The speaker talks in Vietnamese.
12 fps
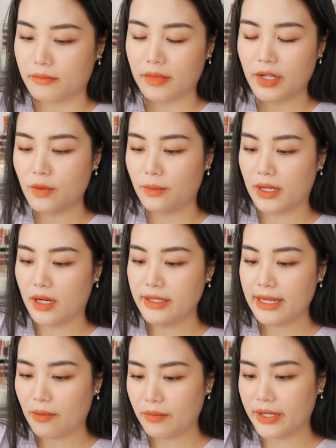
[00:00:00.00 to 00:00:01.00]
Nói chung là ở
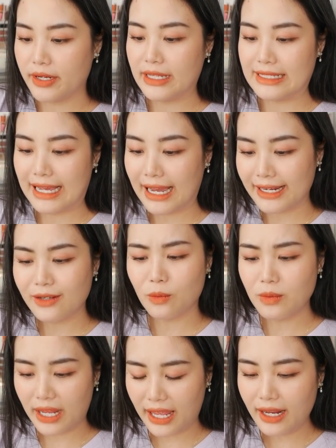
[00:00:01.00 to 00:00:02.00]
trong thì design nó
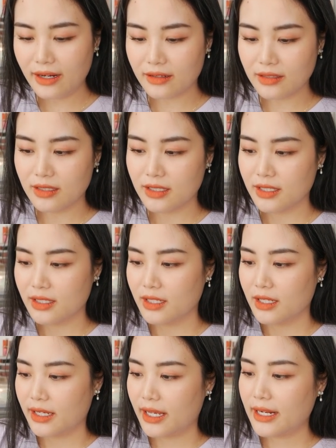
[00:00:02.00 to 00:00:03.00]
cũng khác nữa.
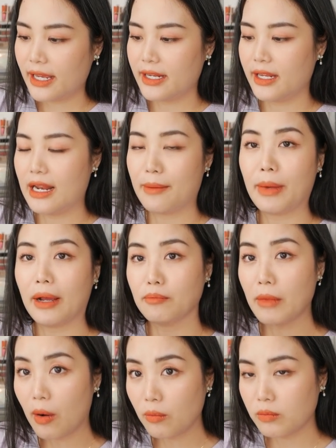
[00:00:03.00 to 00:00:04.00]
Cái này thì là mặt
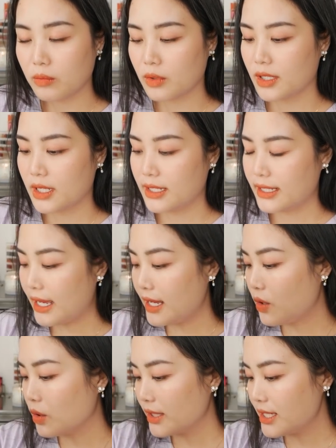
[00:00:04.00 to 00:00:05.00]
bông, cái
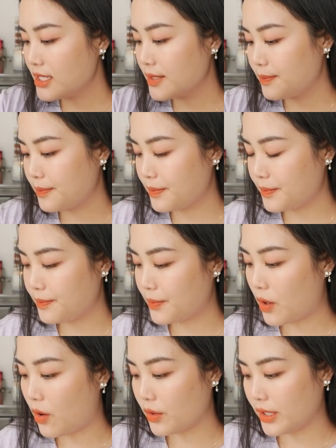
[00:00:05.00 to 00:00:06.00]
Kotex
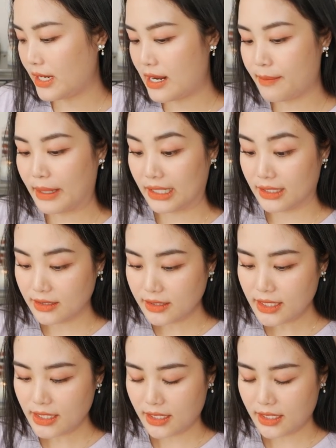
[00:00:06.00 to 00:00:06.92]
Pro thì là mặt lưới.